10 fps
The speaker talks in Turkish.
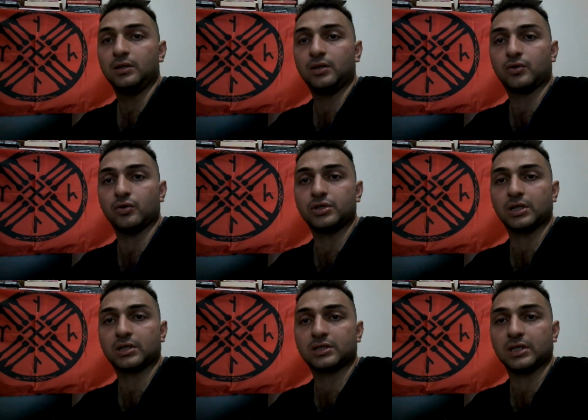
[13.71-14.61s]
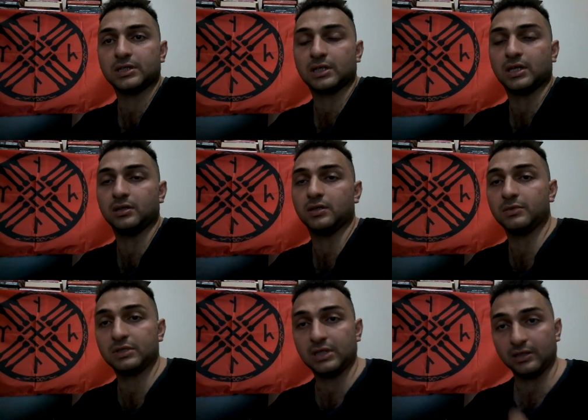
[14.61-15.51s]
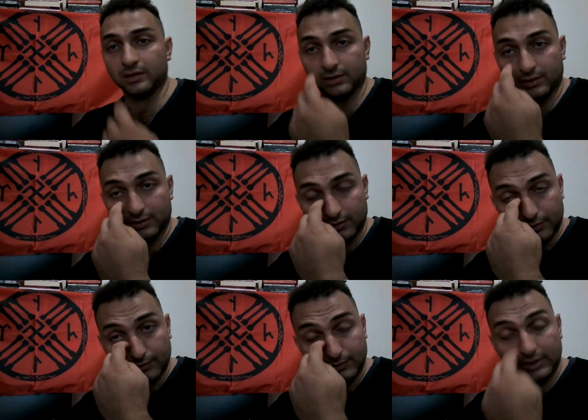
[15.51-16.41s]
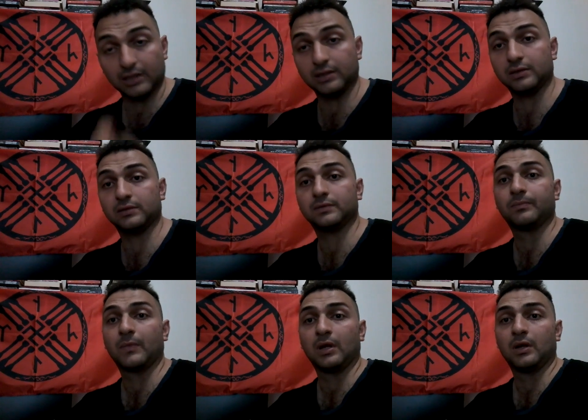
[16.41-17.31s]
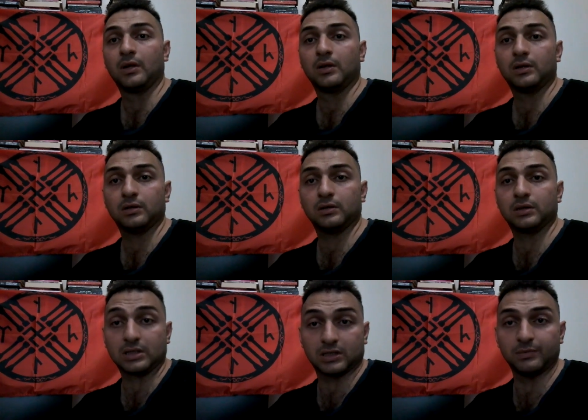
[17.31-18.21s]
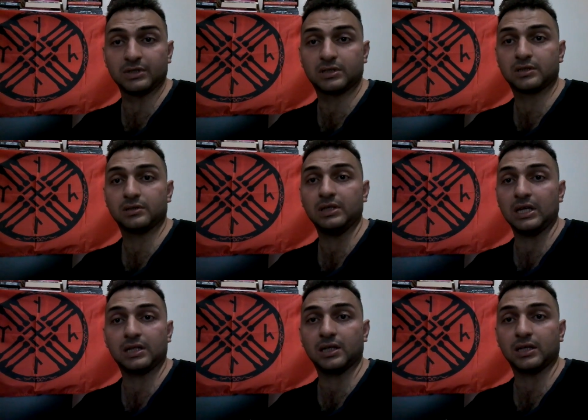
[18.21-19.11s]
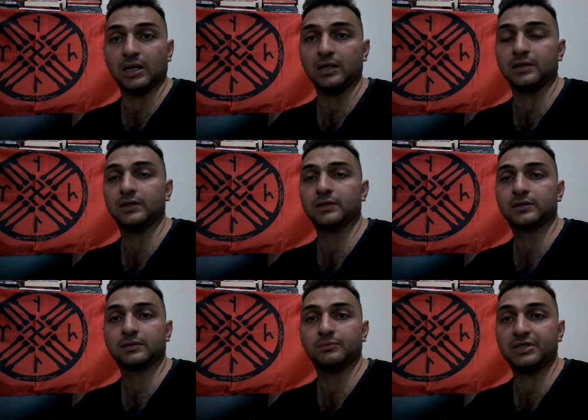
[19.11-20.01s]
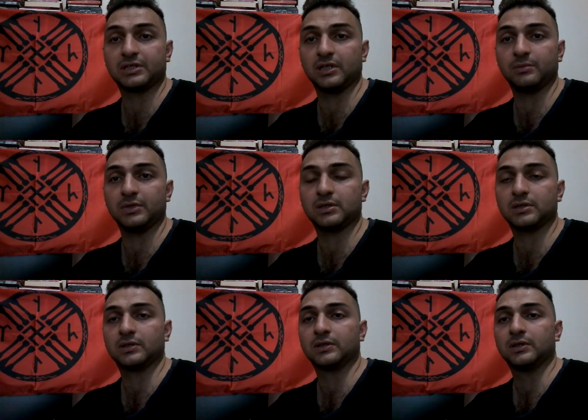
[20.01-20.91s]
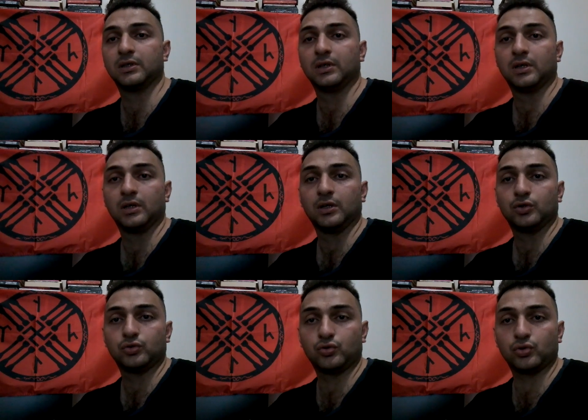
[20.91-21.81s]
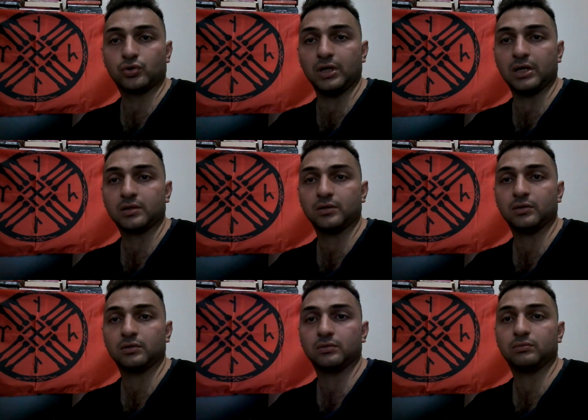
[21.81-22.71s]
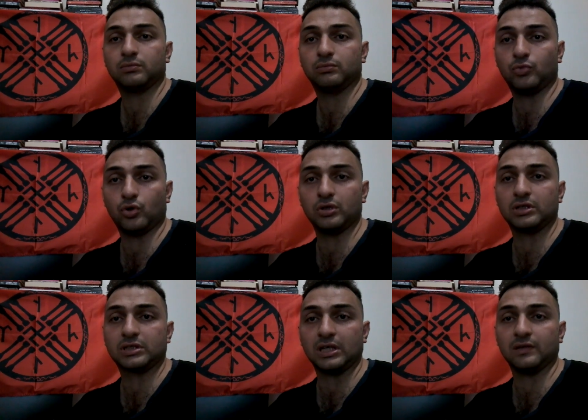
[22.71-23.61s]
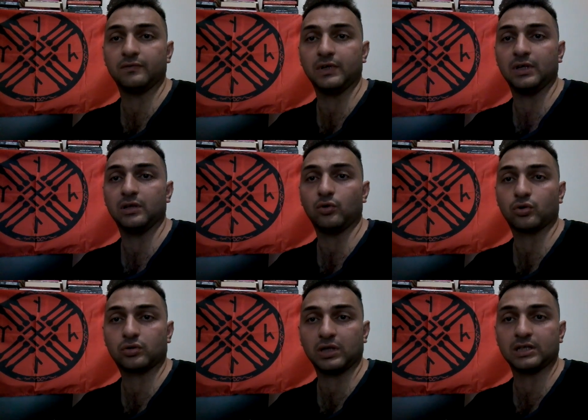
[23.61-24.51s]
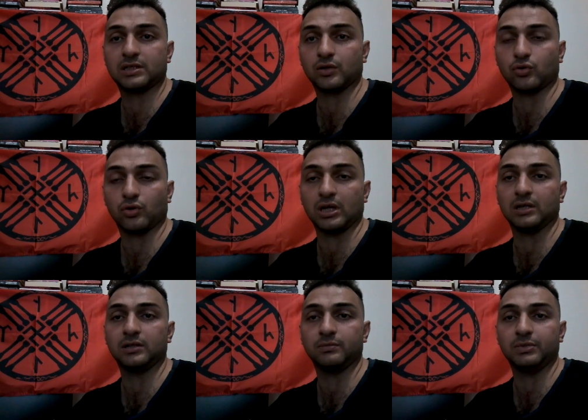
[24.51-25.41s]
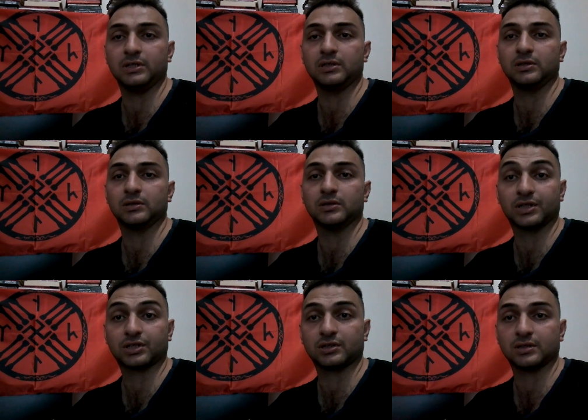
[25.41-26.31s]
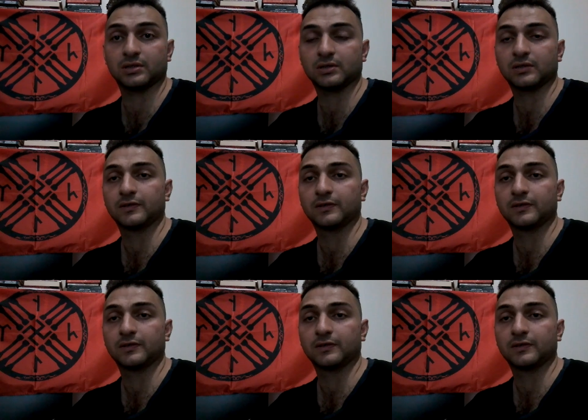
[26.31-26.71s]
İlk önce kısaca kendimizden e, yani ırkımız nereden geldi? Biz kimiz? Türkler Moğolistan ve Orta Asya kökenli bir ırktır.